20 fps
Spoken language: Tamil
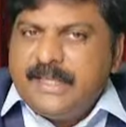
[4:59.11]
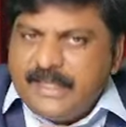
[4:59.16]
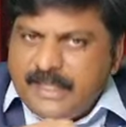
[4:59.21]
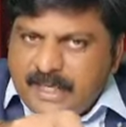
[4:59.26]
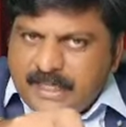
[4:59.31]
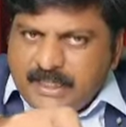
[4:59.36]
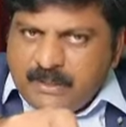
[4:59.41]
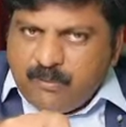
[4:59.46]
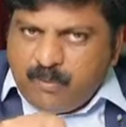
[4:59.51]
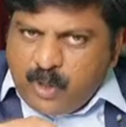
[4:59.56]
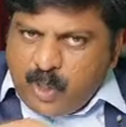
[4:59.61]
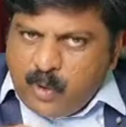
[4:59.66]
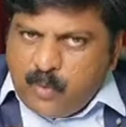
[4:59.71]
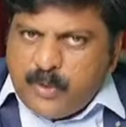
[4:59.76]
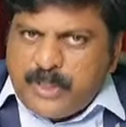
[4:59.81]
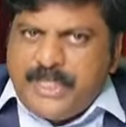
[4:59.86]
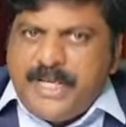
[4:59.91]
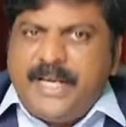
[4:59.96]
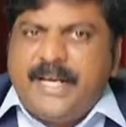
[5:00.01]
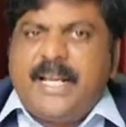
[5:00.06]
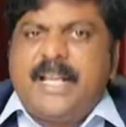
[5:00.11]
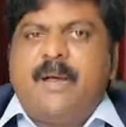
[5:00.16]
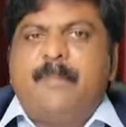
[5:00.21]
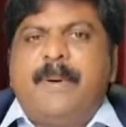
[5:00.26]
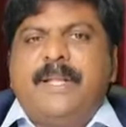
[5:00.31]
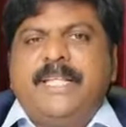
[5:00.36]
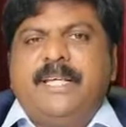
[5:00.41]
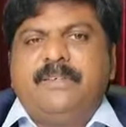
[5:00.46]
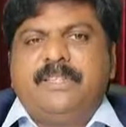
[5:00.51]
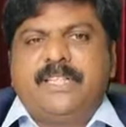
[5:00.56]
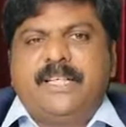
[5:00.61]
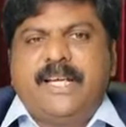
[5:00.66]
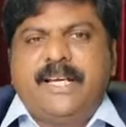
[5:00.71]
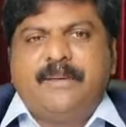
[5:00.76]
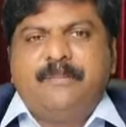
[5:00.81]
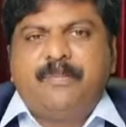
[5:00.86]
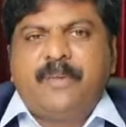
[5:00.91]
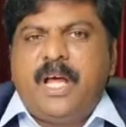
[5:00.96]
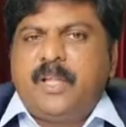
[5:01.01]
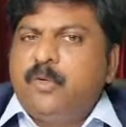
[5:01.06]
இங்கே இவ்வளோ விஷயங்களை நான் பதிய
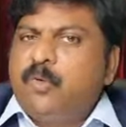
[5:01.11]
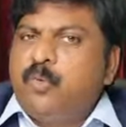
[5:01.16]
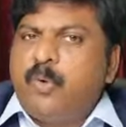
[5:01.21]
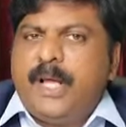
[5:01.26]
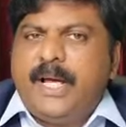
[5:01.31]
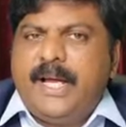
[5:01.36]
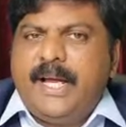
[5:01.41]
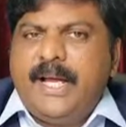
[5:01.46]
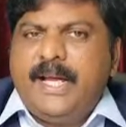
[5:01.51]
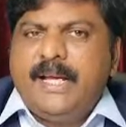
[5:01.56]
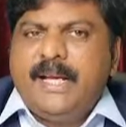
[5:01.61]
வச்சிருக்கேன் அதுவும் கூட